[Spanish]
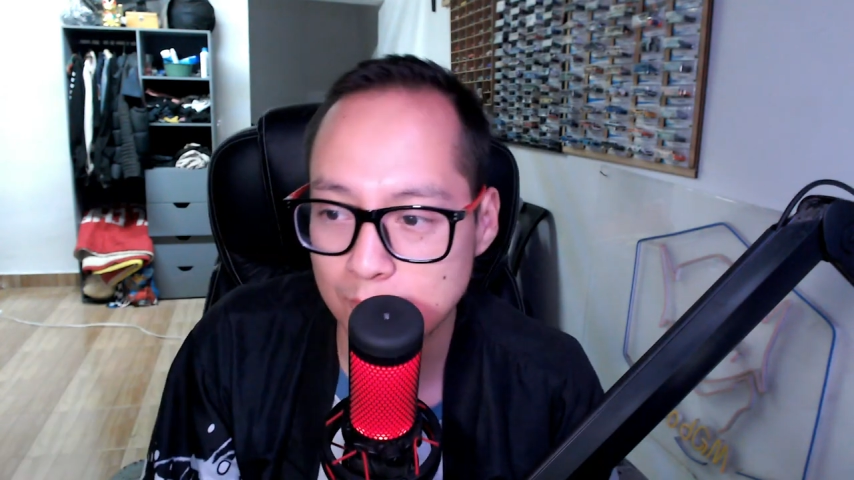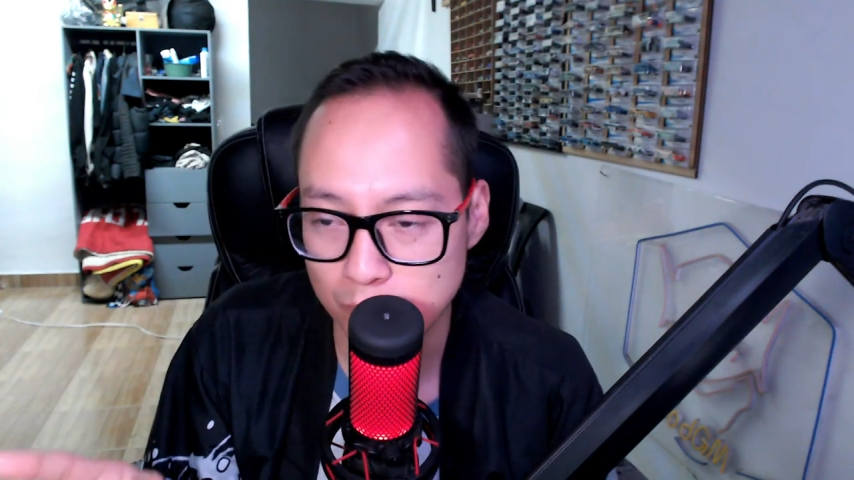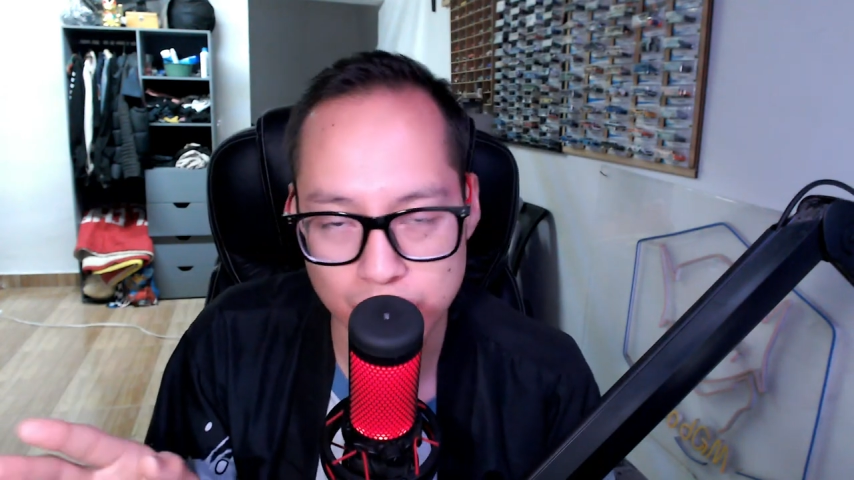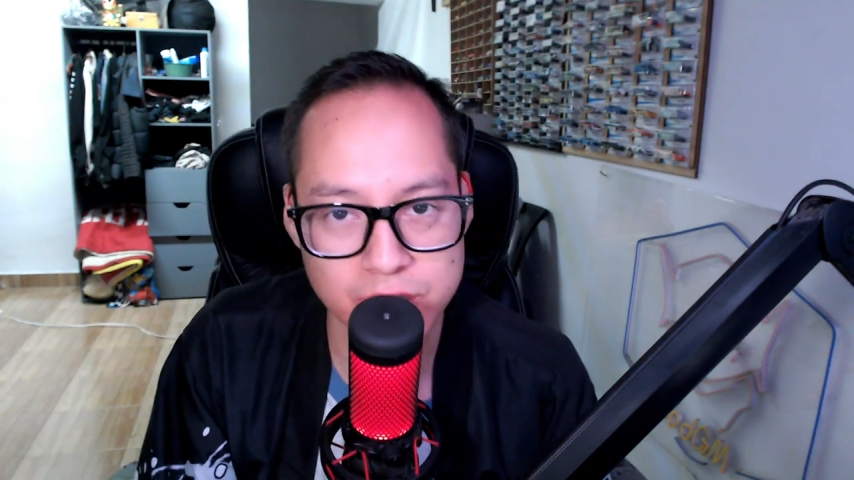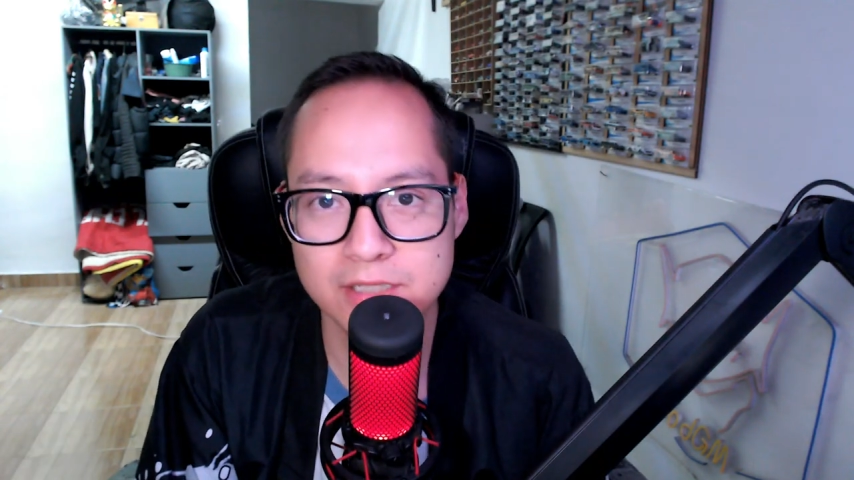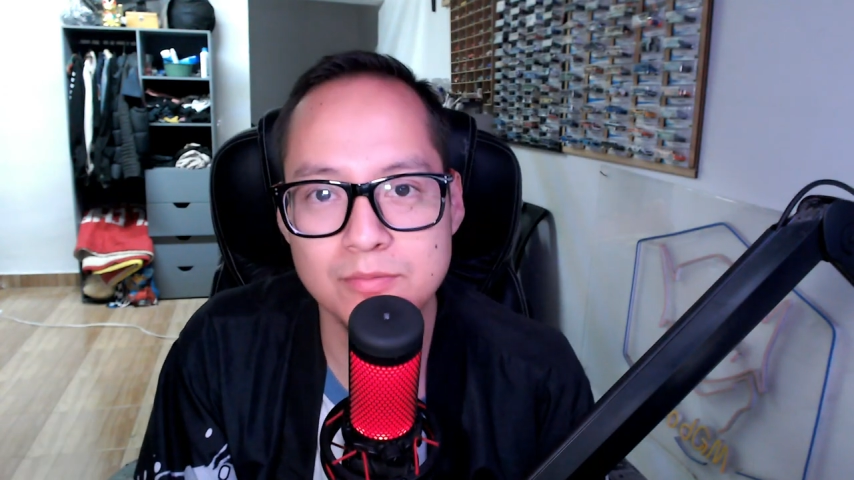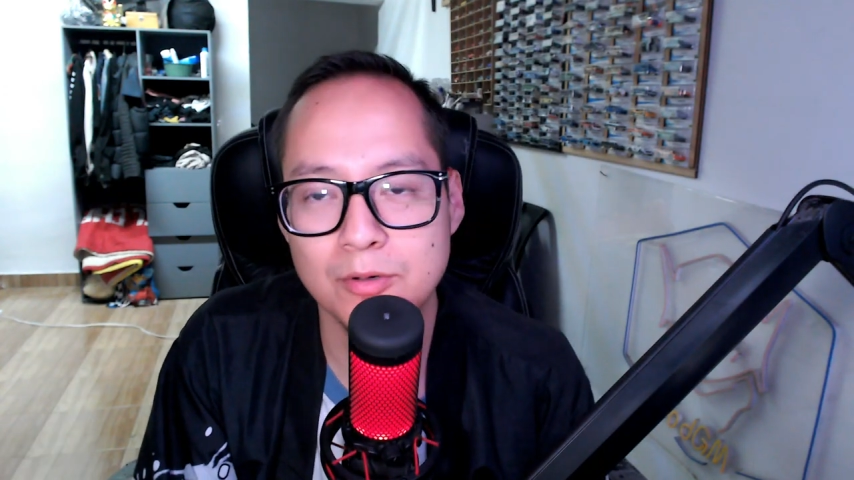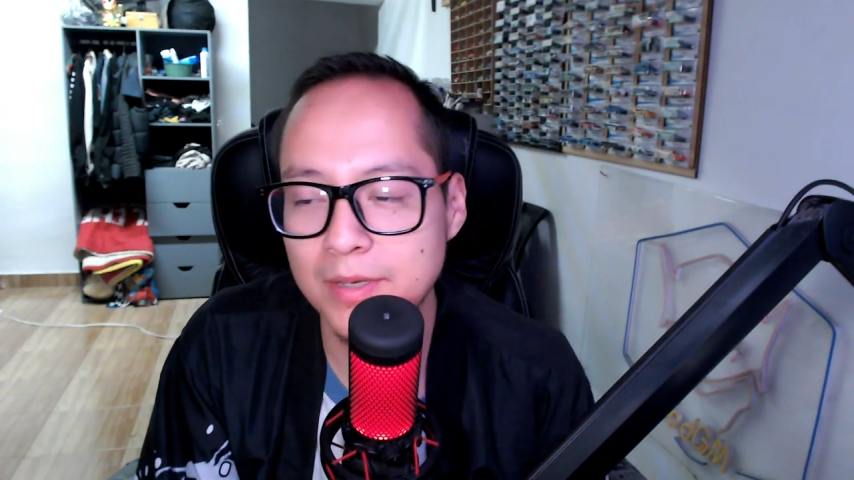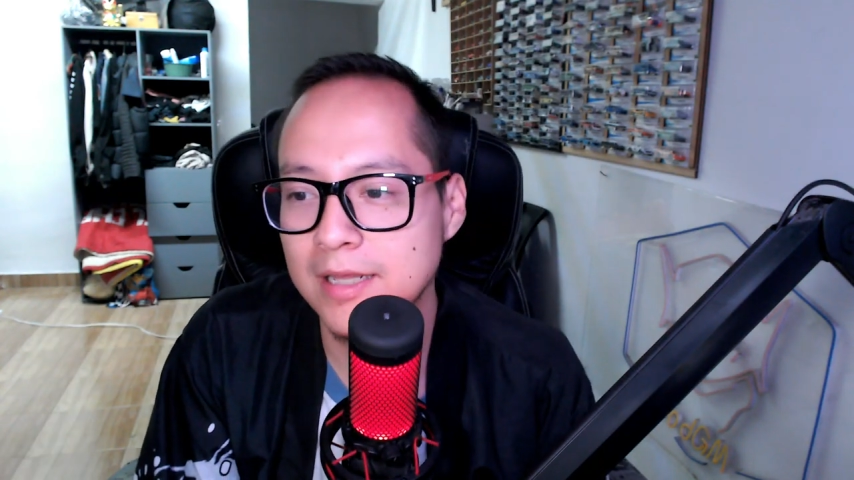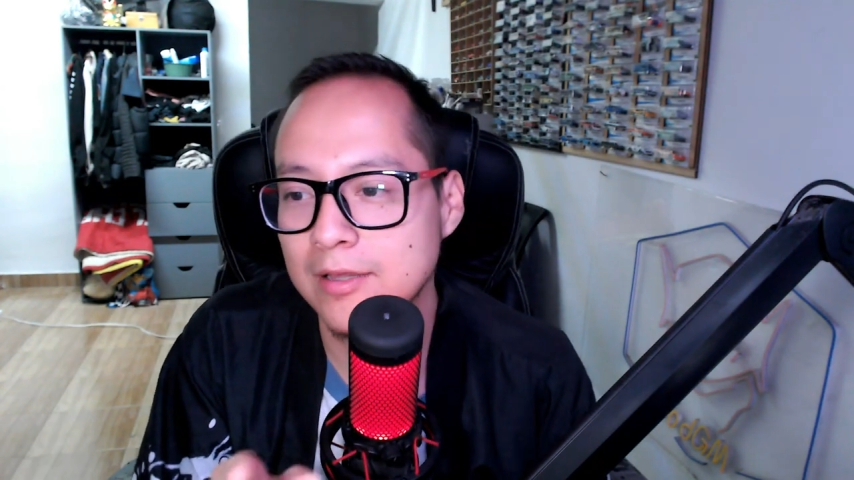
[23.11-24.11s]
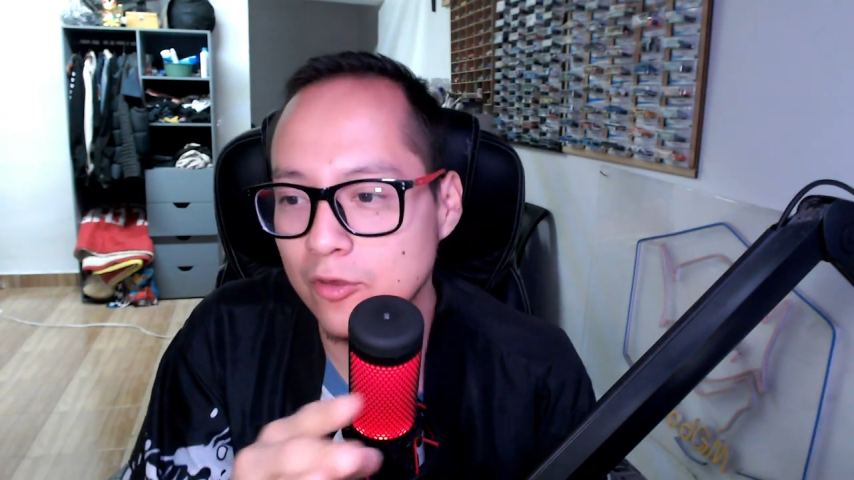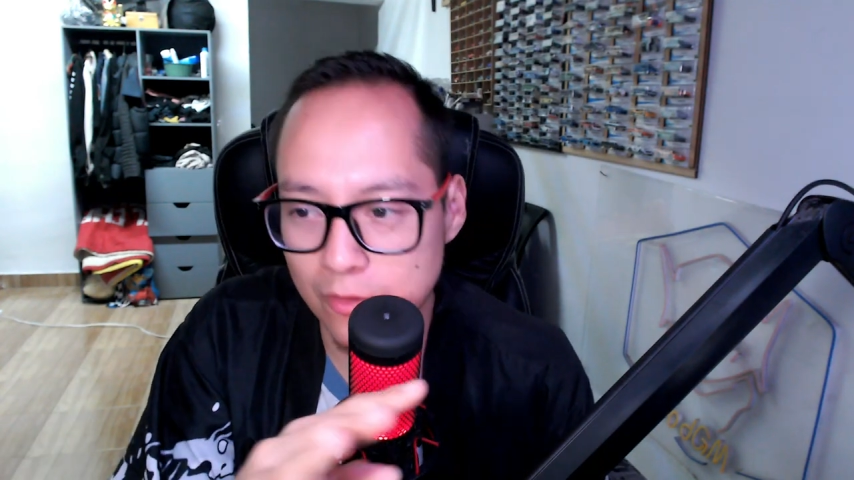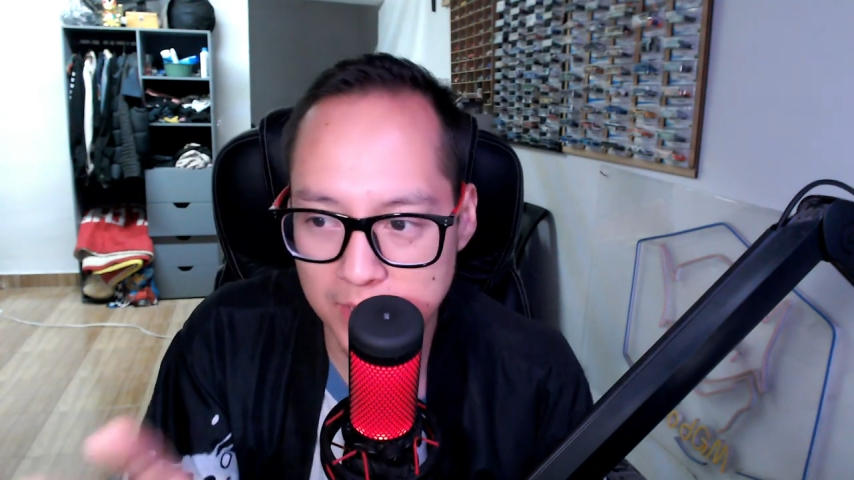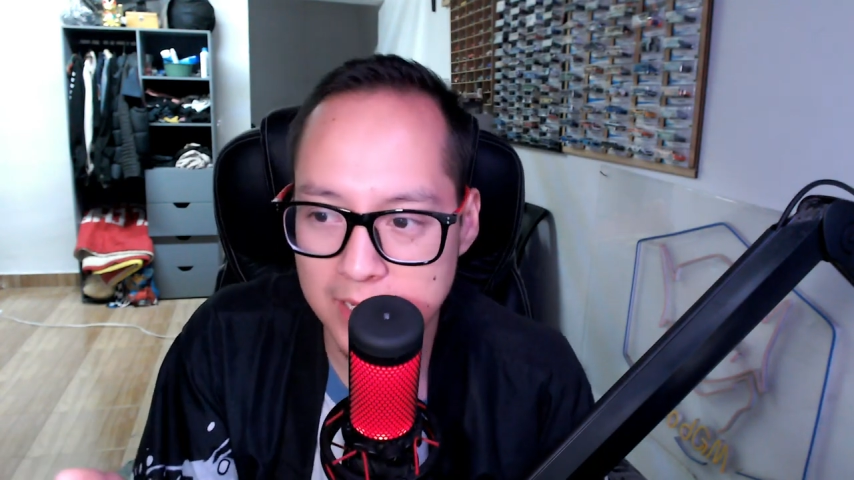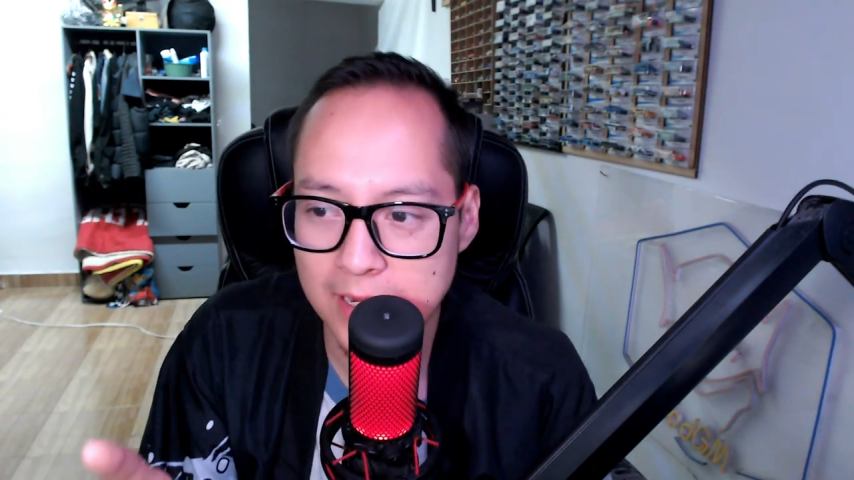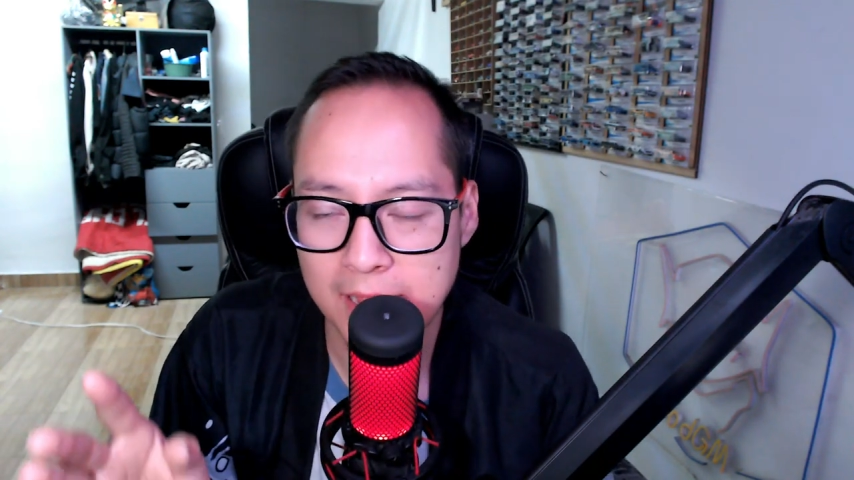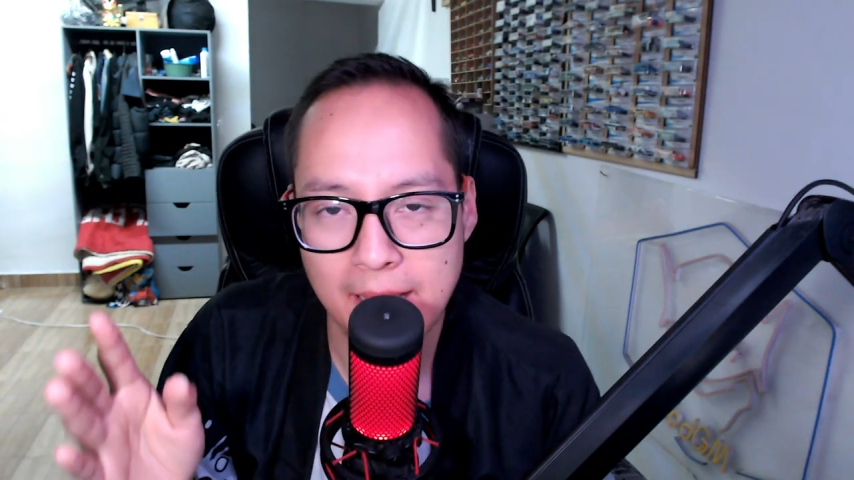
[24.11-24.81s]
muchísimo bien, todo bien.